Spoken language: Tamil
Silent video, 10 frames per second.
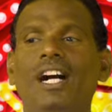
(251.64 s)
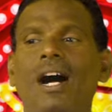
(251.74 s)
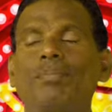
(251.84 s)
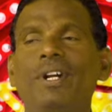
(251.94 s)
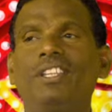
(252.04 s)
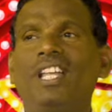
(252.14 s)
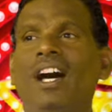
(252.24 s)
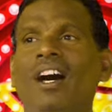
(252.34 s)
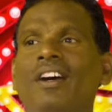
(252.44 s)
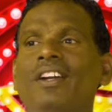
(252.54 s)

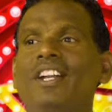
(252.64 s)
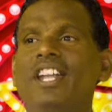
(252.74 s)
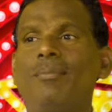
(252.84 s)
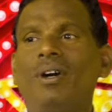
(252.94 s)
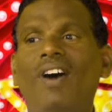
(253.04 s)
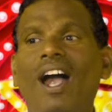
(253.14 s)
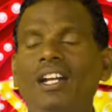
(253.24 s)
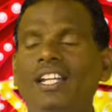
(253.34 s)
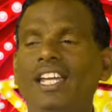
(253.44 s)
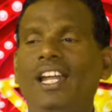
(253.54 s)
அப்படித்தான் நம்ம
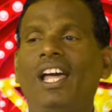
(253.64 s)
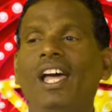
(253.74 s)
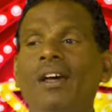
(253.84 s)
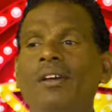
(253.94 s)
வாழ்க்கையில